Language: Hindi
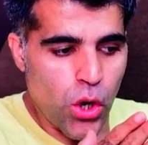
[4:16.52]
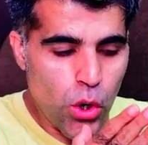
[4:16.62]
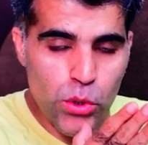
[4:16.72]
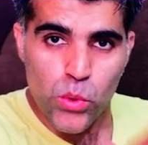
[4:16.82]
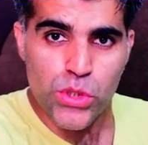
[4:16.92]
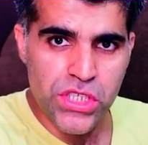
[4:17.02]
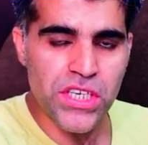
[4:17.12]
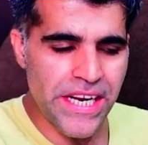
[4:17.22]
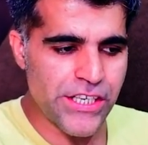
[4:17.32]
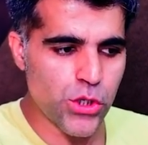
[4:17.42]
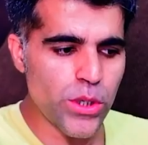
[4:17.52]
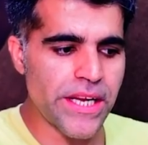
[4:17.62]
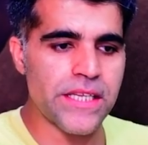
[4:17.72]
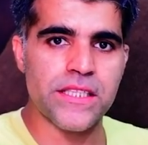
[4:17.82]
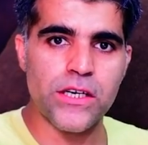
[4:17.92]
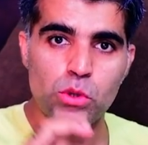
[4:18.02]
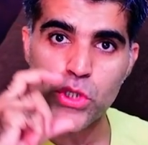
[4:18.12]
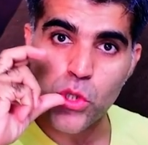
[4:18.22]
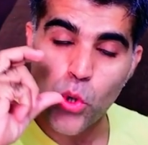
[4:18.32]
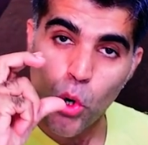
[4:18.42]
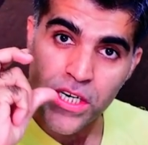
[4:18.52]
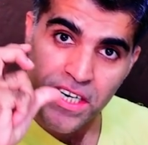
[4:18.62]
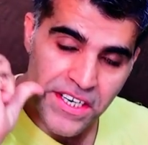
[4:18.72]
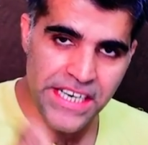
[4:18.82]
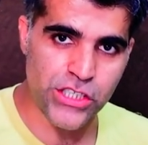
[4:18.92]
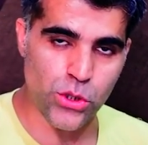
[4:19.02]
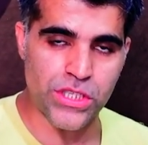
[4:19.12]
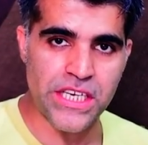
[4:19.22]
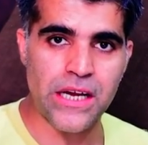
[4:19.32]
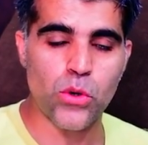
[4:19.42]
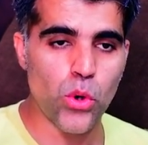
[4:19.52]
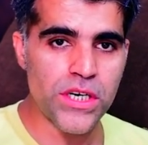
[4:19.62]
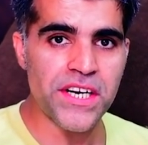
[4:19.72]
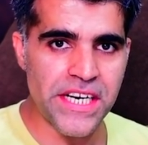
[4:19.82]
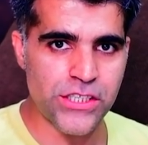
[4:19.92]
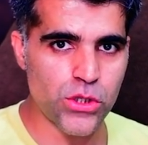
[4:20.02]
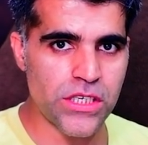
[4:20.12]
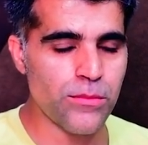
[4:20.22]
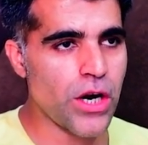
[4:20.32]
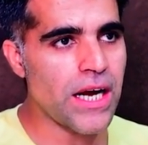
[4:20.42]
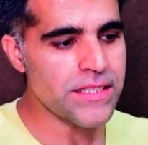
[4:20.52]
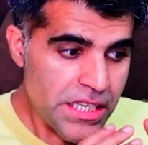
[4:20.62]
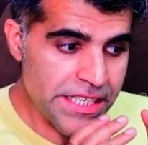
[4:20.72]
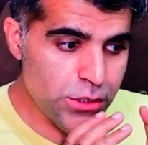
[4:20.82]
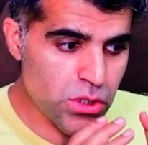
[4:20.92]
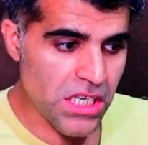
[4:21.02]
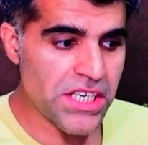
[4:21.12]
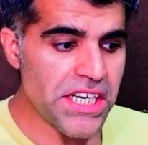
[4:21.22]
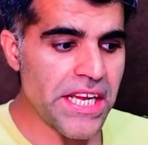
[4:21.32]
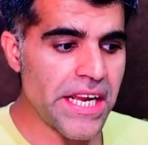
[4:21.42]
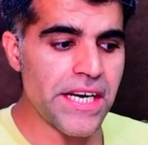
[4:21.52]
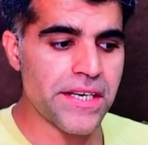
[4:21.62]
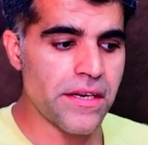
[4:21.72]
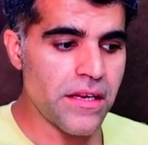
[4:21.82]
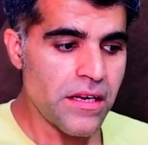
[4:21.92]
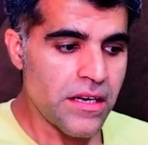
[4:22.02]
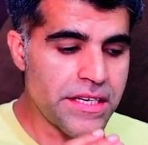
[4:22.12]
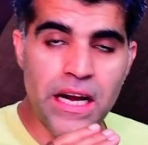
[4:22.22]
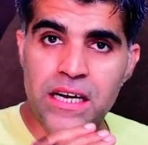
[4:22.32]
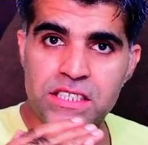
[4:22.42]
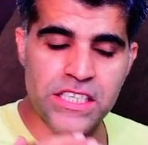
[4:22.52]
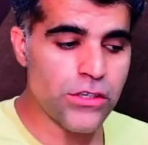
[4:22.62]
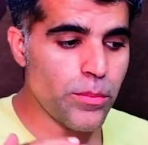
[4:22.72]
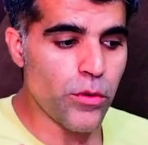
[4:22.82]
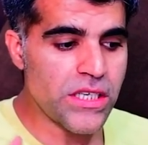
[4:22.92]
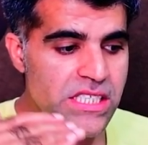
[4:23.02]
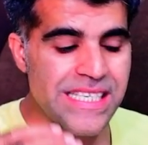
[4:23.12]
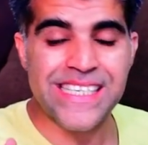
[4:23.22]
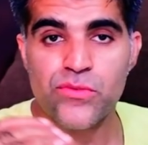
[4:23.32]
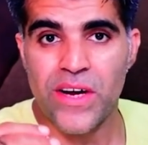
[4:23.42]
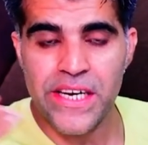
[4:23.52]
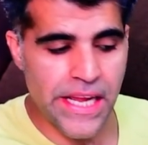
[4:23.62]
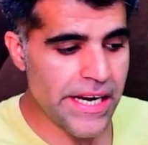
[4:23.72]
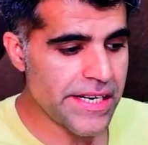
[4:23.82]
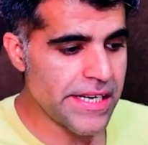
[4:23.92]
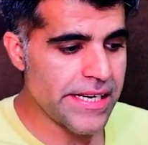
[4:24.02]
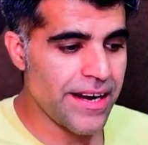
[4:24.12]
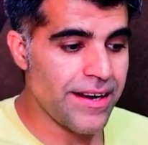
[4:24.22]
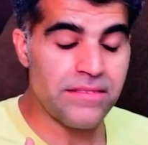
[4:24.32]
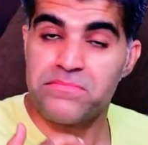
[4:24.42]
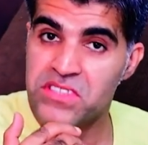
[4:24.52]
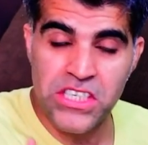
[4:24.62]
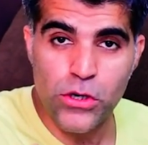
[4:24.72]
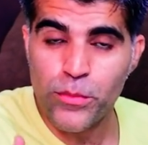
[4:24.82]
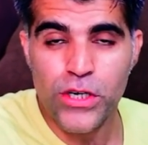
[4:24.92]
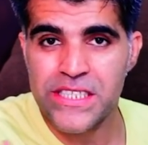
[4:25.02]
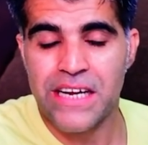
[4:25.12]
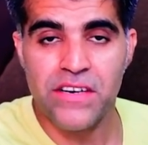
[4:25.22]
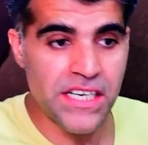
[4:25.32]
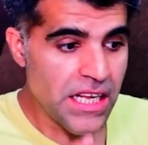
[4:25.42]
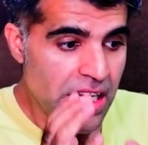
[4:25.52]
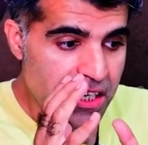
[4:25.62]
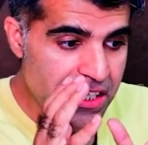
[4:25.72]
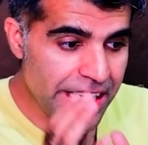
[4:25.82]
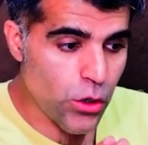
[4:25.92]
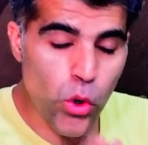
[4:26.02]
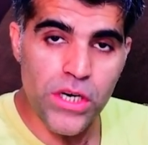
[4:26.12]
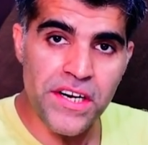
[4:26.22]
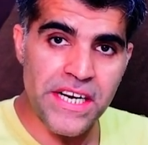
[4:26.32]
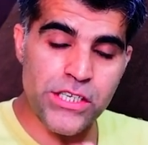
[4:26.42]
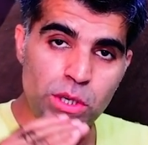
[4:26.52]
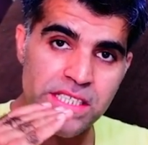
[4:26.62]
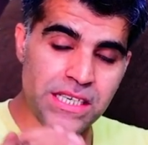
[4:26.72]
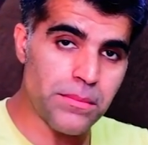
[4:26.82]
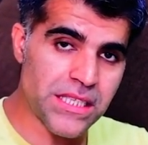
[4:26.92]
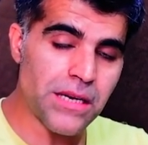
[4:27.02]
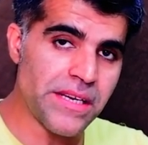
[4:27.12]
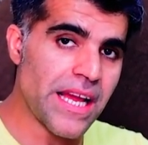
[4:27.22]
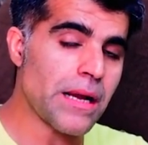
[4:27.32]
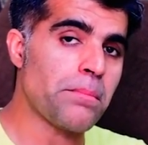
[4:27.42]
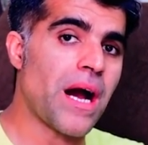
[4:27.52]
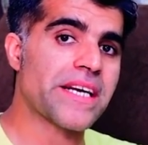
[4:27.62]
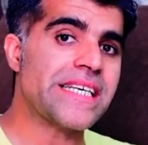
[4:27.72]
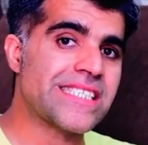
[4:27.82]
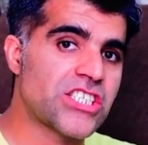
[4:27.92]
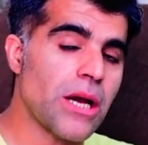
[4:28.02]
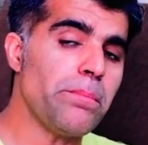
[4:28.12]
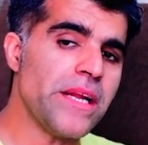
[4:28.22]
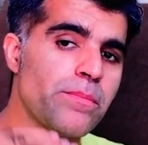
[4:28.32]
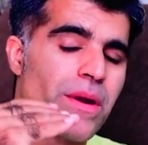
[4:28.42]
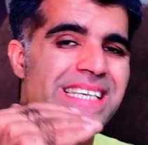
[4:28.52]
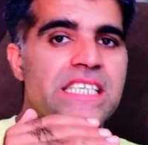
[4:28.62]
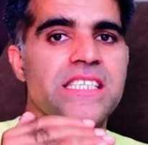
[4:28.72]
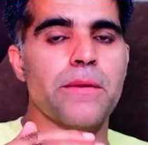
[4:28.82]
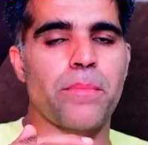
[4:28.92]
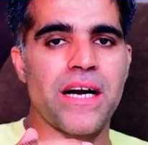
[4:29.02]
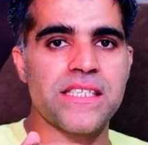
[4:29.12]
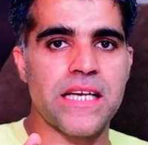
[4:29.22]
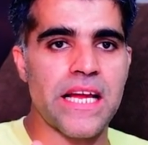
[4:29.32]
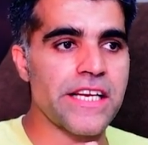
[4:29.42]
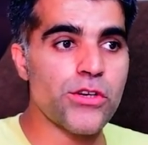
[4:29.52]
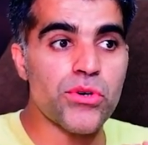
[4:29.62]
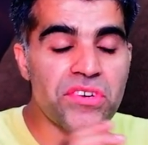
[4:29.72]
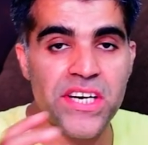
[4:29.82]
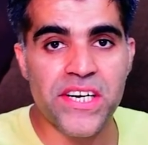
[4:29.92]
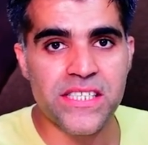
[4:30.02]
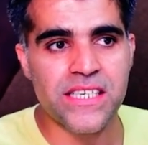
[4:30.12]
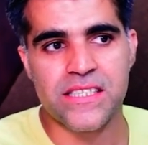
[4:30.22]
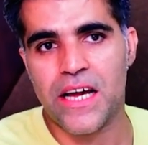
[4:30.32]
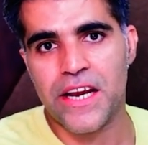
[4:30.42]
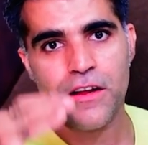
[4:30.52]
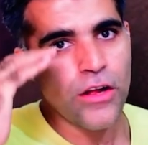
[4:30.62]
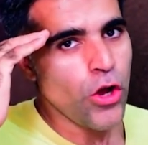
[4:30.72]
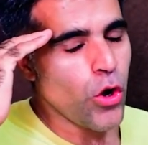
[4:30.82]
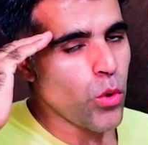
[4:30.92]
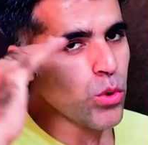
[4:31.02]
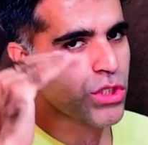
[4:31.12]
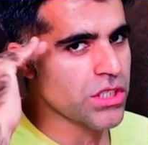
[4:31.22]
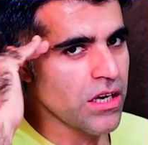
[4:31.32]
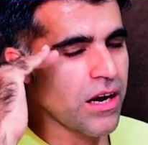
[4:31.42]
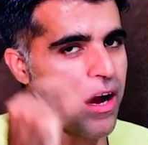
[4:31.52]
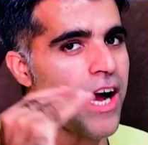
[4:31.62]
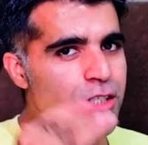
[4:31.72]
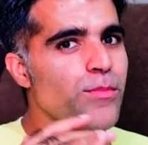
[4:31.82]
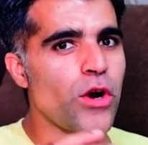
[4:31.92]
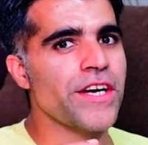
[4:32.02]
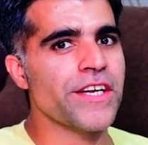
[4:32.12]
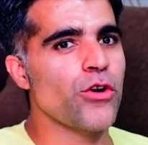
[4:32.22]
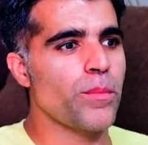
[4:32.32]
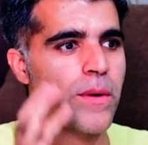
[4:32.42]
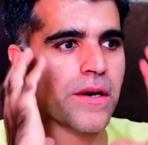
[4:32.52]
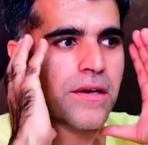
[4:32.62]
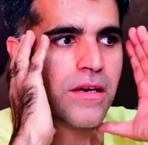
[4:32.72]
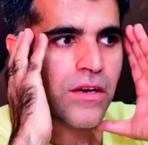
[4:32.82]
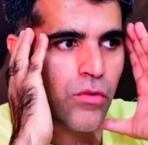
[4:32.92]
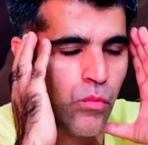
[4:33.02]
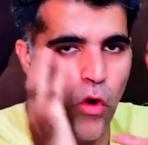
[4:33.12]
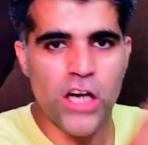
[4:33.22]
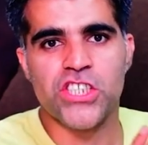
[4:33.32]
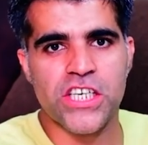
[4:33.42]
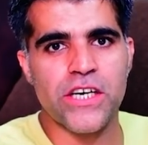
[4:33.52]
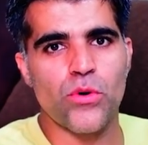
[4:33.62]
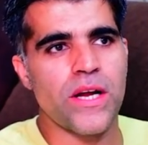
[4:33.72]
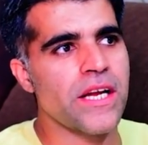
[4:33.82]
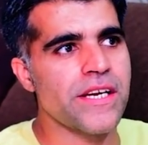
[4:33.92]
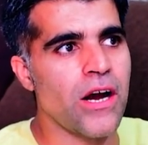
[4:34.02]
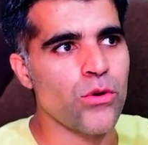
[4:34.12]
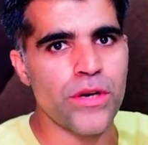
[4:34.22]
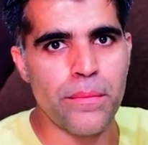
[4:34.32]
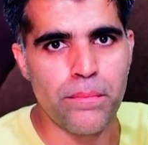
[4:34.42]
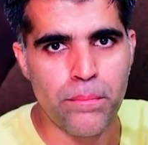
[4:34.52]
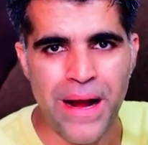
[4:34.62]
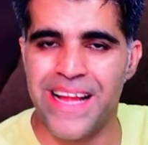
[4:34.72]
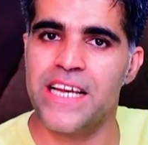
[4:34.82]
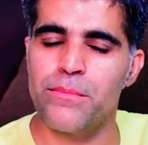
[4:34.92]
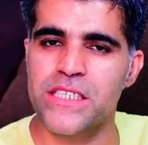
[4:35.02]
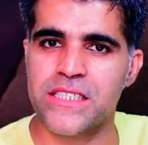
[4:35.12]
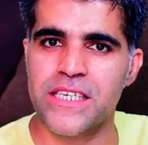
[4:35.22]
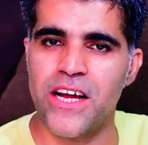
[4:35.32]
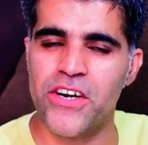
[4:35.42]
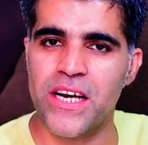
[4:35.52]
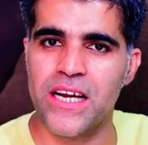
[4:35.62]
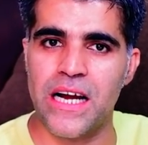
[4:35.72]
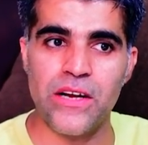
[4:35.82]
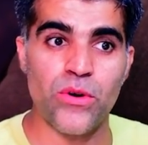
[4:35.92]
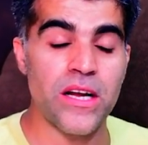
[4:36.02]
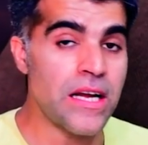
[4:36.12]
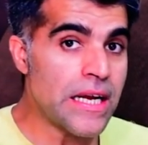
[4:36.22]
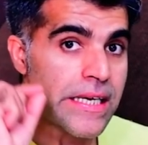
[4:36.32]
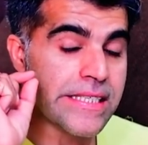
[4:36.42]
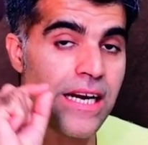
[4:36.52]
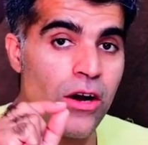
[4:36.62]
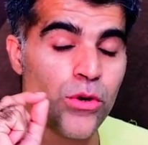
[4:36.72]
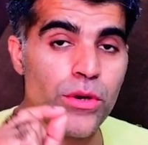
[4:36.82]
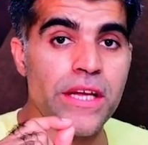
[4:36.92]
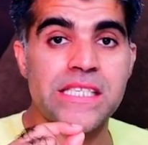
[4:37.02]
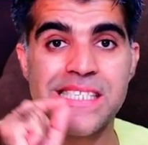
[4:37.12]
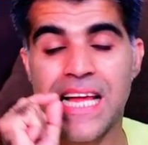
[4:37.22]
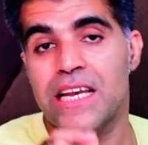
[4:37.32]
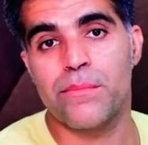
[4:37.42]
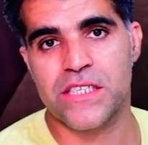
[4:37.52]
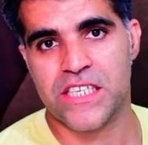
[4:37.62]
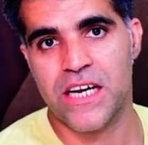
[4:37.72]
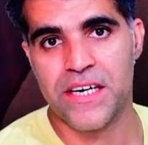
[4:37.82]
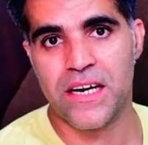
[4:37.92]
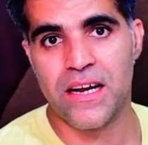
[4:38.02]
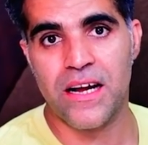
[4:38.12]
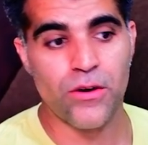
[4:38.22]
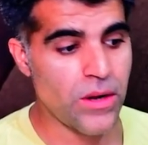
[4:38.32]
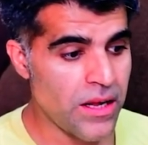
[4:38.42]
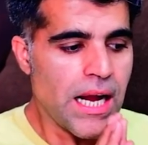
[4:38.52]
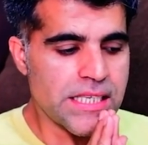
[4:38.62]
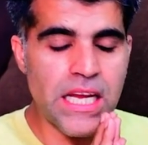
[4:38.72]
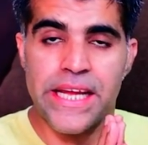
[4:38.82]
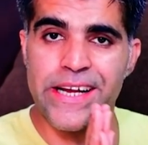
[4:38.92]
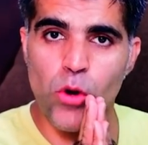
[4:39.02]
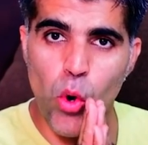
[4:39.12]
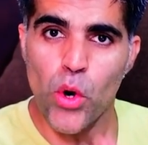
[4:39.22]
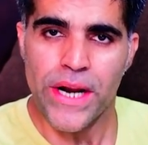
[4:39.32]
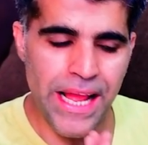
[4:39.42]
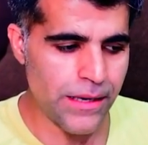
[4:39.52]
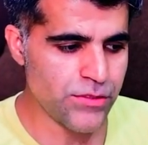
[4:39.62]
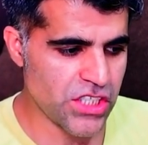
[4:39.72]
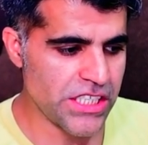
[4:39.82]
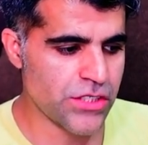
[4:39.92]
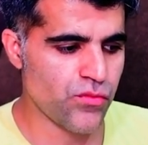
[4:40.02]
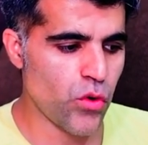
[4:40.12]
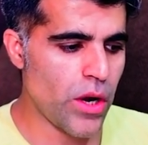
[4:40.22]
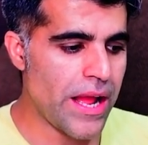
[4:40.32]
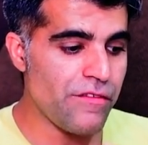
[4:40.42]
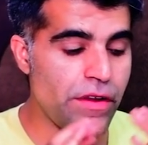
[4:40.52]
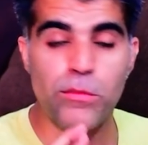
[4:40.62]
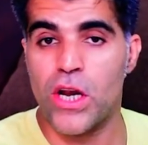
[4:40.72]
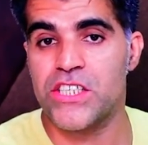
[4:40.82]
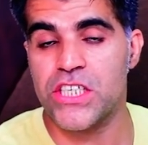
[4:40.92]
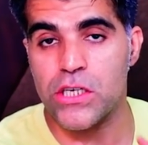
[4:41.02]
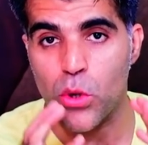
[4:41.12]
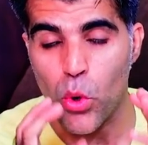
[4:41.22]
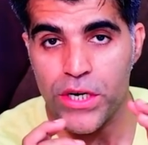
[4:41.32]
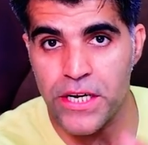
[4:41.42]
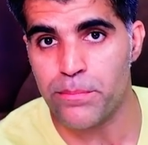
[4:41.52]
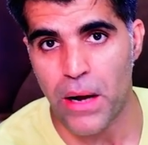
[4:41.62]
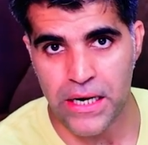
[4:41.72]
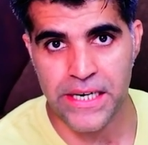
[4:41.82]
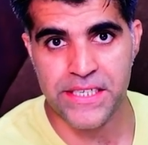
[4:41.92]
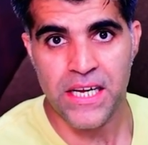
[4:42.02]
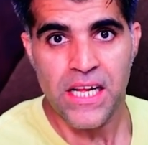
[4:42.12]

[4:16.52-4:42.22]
और उस रेशो के अंदर कुछ गोल्डन रेशो होती है गोल्डन रेशो से मुराद ये जो 38 या 0.618 या 0.78 ये गोल्डन रेशो है इसका मतलब यह है कि मार्केट जब भी इन प्राइसेस के पास जाएगी जो ट्रेडर्स हैं सारे उस खास पॉइंट के ऊपर वॉच किए हुए हैं या उन्होंने बाय लिमिट्स के ऑर्डर लगाए हुए हैं या उन्होंने सेल लिमिट्स के ऑर्डर लगाए हुए हैं अच्छा एक और अहम चीज़ वो है फिबोनाची गोल्डन पॉकेट